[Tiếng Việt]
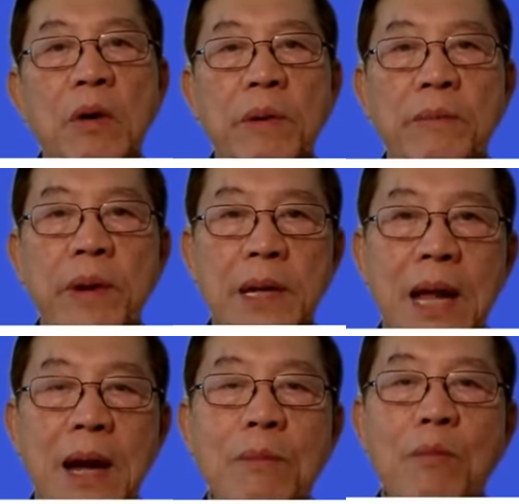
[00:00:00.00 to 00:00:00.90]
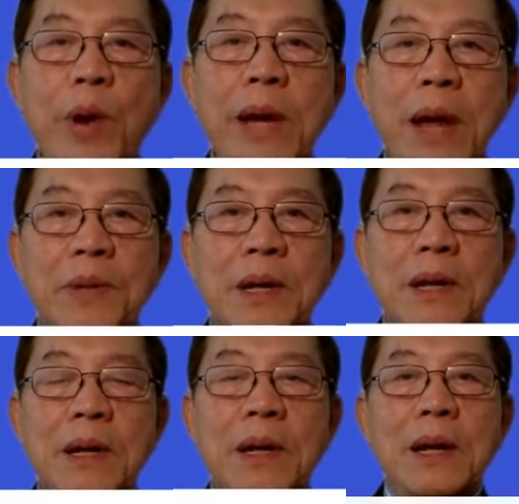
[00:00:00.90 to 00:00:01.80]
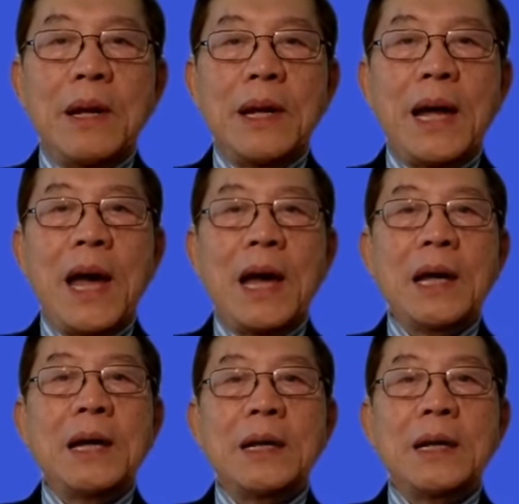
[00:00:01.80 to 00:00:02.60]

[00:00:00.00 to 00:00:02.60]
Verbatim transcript: Quý vị biết là cứ mỗi năm đó là